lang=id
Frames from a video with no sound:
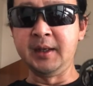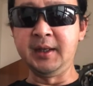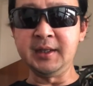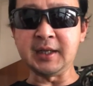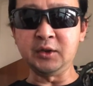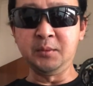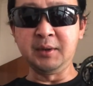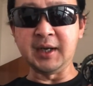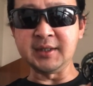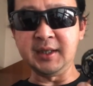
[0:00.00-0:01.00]
ini satu
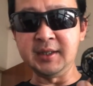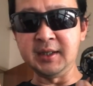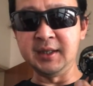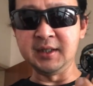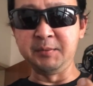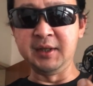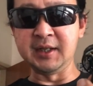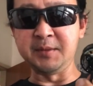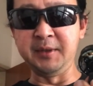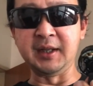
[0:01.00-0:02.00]
bekas isin
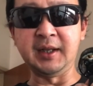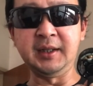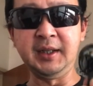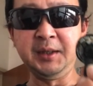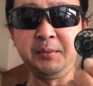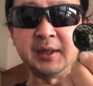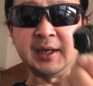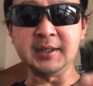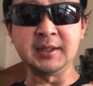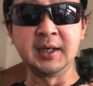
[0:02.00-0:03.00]
99 ini
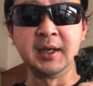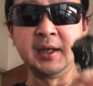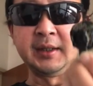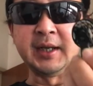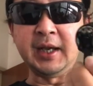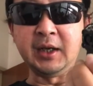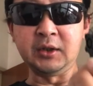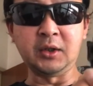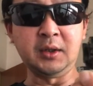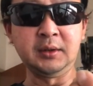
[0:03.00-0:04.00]
bekas
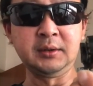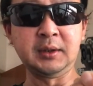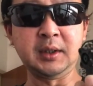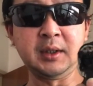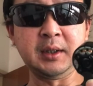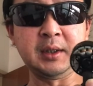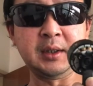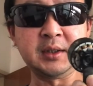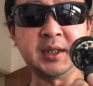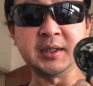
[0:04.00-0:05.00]
Dayaton uh,
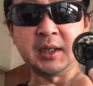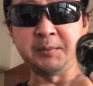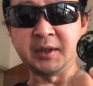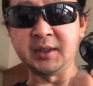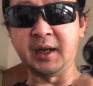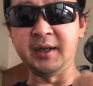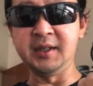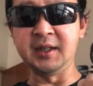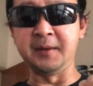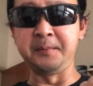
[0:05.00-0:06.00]
eh, 6 anniversary
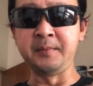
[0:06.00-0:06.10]
edition